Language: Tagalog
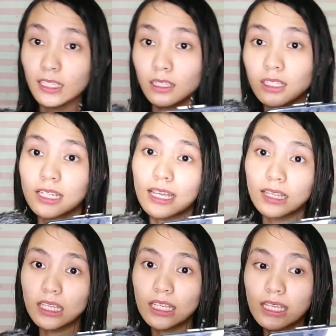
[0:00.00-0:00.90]

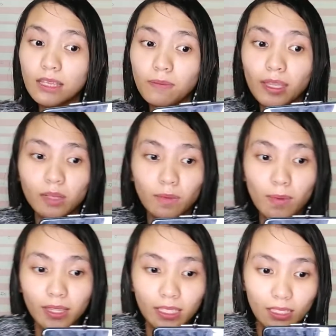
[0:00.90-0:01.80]
880, may
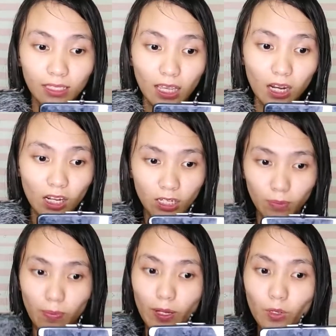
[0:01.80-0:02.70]
nagbebenta ng
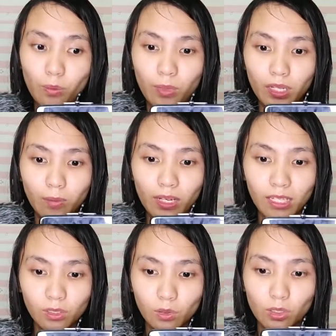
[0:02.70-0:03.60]
900, pero yung
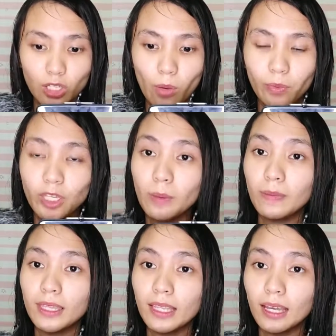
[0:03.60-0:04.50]
pinagbilan kong shop, siya
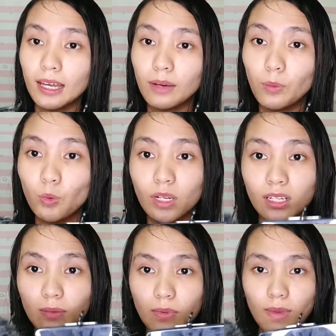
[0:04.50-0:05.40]
yung
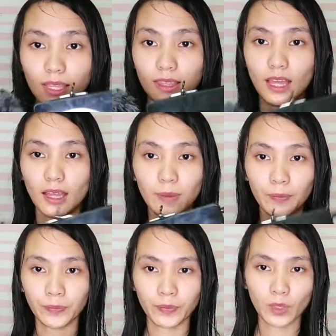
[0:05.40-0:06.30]
pinakamurang nagbebenta.
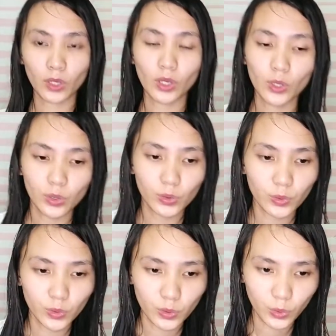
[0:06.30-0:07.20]

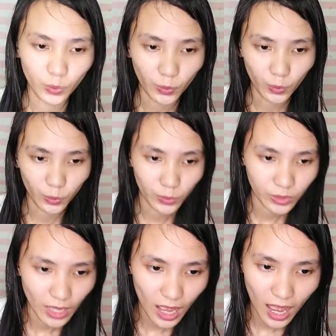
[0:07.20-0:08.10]
So,
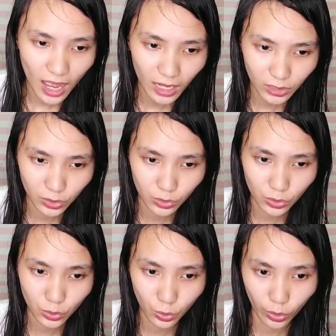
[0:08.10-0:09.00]
sa Aajun
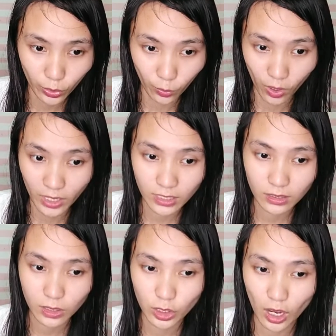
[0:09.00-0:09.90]
Store
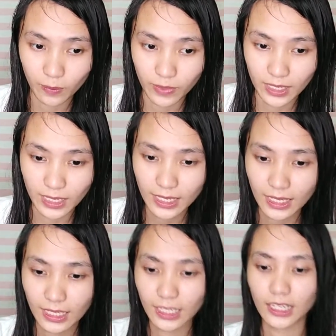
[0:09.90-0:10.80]
1 sa Shopee,
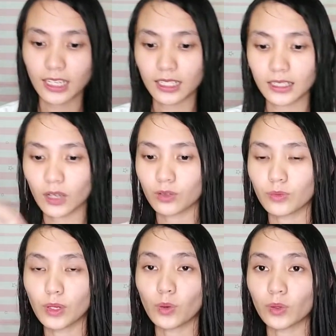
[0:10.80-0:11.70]
ililink down
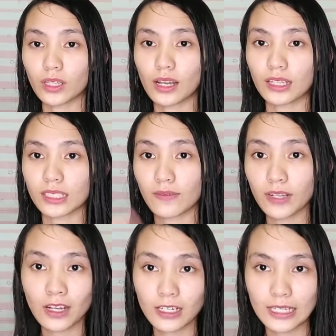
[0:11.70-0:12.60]
below ko na lang.
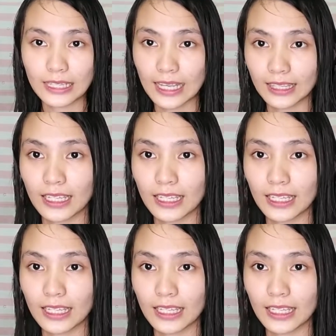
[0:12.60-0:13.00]
799